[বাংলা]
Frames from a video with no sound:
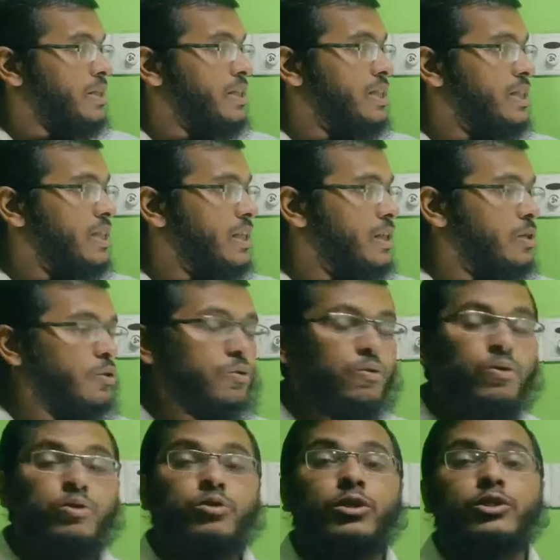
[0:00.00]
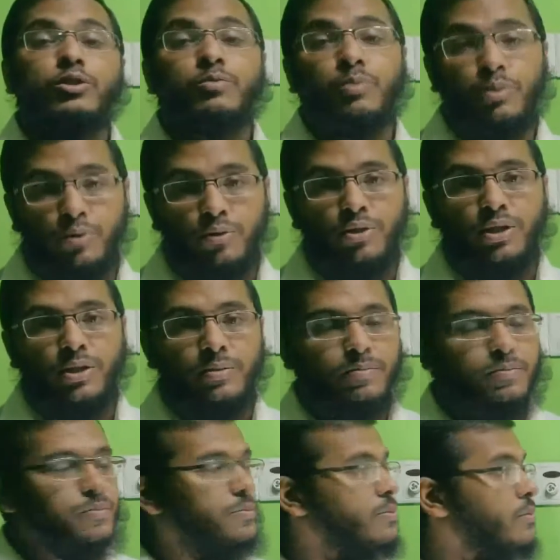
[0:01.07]
পাঠ চিকিৎসা ক্ষেত্রে তথ্য যোগাযোগ প্রযুক্তি
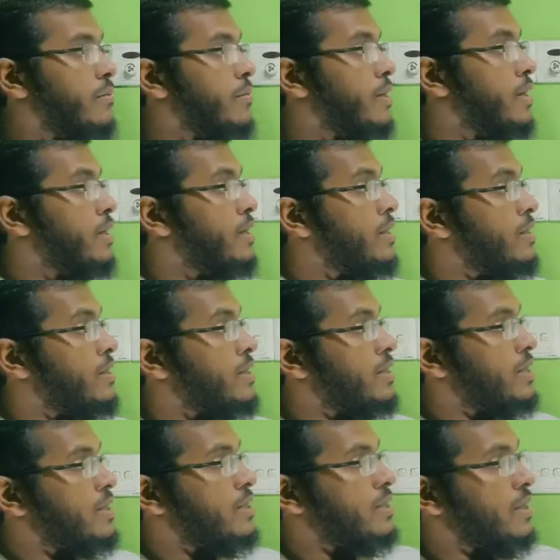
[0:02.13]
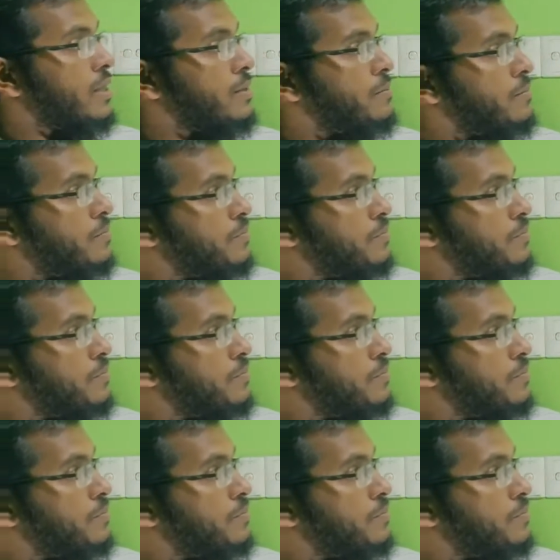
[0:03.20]
শিক্ষার্থীরা